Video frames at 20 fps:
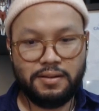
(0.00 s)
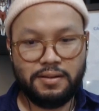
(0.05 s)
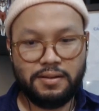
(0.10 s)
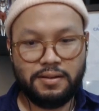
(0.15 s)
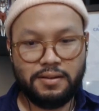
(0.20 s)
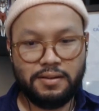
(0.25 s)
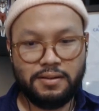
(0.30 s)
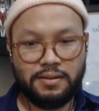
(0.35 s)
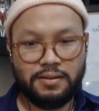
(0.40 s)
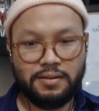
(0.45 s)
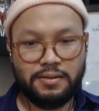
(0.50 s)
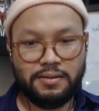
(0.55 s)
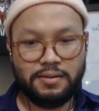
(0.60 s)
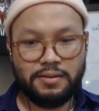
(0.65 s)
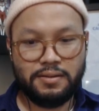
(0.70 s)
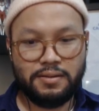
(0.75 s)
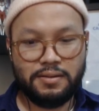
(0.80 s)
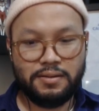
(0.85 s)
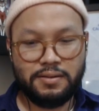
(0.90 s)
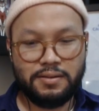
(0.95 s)
Miles
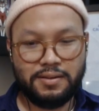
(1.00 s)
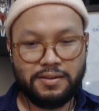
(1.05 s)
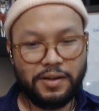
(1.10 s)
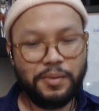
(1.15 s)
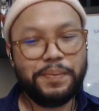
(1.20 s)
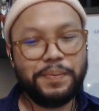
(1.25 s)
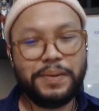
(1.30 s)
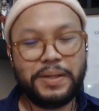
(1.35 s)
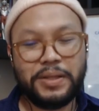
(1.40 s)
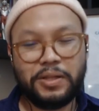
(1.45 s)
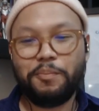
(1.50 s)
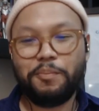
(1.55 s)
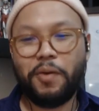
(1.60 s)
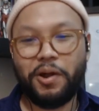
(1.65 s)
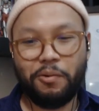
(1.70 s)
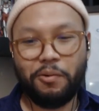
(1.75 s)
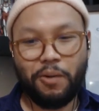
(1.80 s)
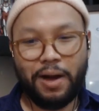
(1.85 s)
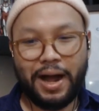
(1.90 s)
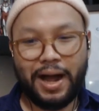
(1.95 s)
ก็เป็นต้อง
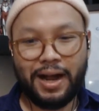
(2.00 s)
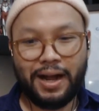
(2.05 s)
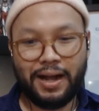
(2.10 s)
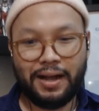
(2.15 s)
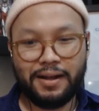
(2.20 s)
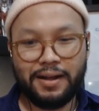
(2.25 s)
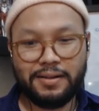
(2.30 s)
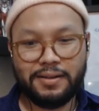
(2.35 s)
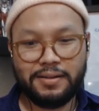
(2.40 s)
ปล่อยวาง